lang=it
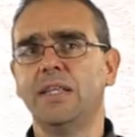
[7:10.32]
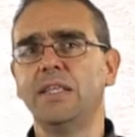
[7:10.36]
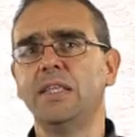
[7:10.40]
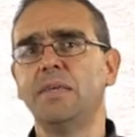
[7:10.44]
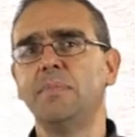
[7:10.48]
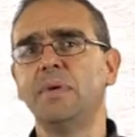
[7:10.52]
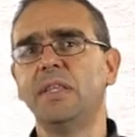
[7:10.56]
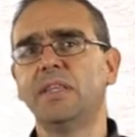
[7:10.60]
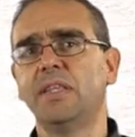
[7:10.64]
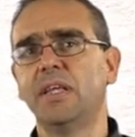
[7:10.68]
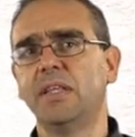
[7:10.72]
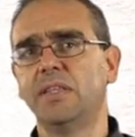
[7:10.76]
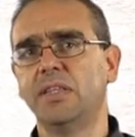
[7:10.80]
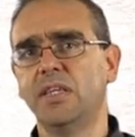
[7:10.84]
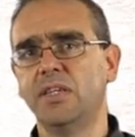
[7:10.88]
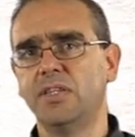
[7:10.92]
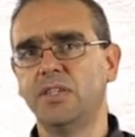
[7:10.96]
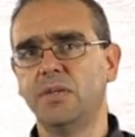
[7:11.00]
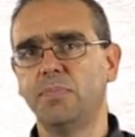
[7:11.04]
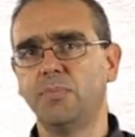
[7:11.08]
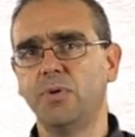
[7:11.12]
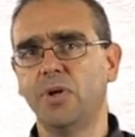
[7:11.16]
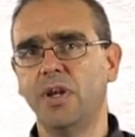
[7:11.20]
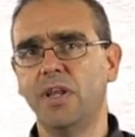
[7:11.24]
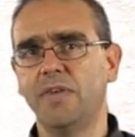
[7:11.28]
rendimenti
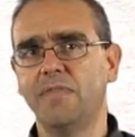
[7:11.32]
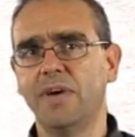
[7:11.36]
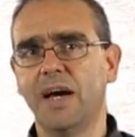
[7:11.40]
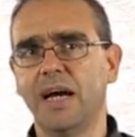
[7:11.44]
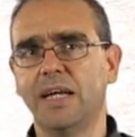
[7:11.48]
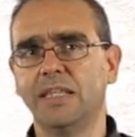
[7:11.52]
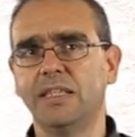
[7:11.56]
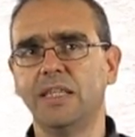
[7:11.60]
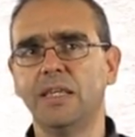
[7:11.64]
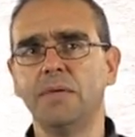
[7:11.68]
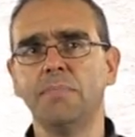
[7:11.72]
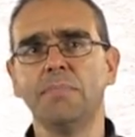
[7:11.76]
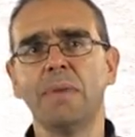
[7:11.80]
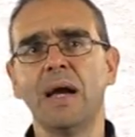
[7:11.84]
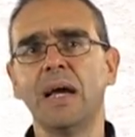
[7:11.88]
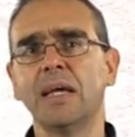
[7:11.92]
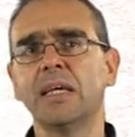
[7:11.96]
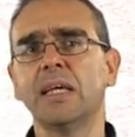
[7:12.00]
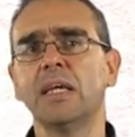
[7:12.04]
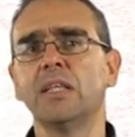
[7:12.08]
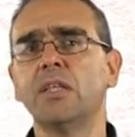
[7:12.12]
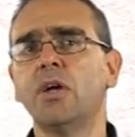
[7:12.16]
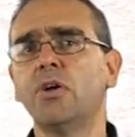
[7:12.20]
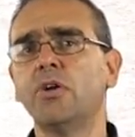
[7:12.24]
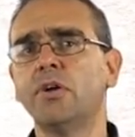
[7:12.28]
attesi più elevati, ma
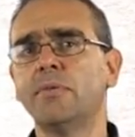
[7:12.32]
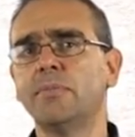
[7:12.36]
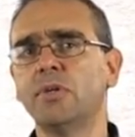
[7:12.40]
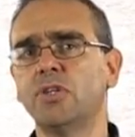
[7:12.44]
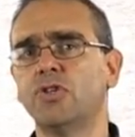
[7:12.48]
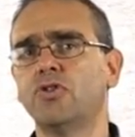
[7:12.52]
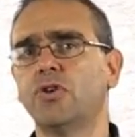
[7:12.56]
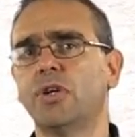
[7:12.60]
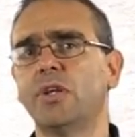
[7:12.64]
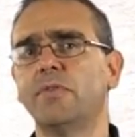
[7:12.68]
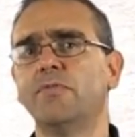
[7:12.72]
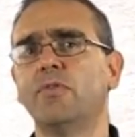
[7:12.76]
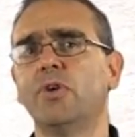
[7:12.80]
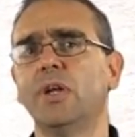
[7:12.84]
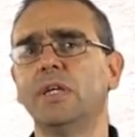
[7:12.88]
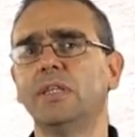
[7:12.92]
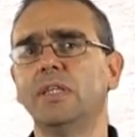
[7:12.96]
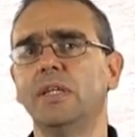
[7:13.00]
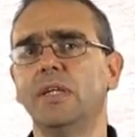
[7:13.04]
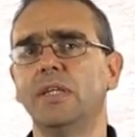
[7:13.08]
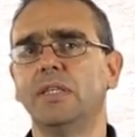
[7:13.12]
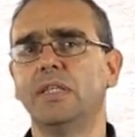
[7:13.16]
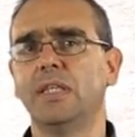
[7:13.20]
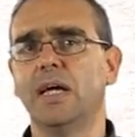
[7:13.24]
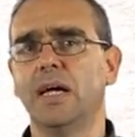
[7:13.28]
anche da una maggiore
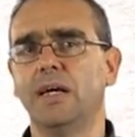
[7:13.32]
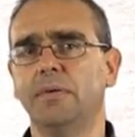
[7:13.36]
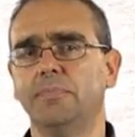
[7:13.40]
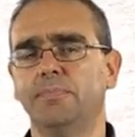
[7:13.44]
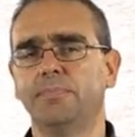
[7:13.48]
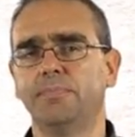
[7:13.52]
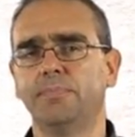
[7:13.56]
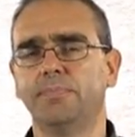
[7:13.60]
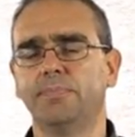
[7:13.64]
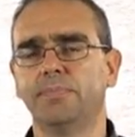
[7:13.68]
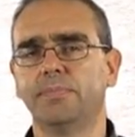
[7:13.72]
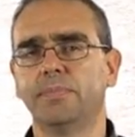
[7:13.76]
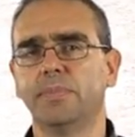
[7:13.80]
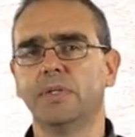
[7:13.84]
volatilità.